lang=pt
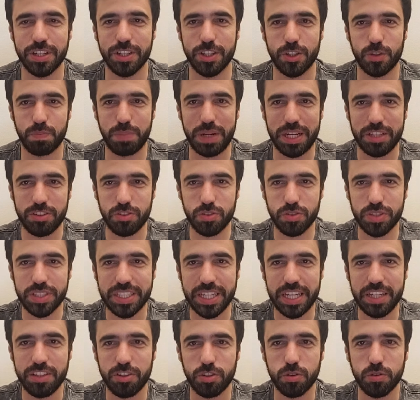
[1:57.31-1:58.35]
espaço
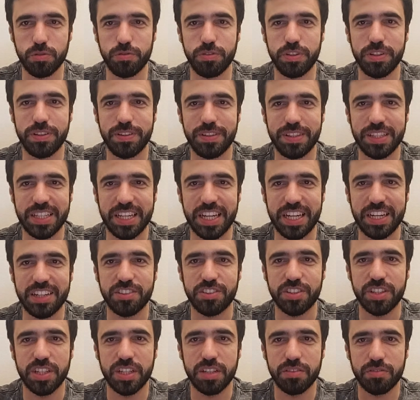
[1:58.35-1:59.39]
que é
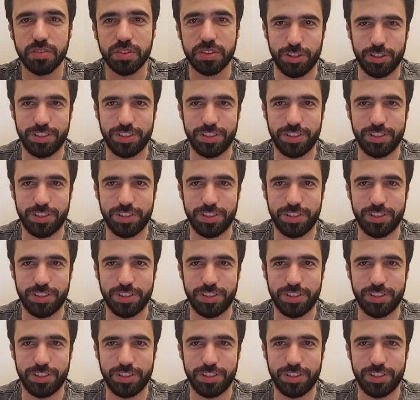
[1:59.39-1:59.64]
suficiente.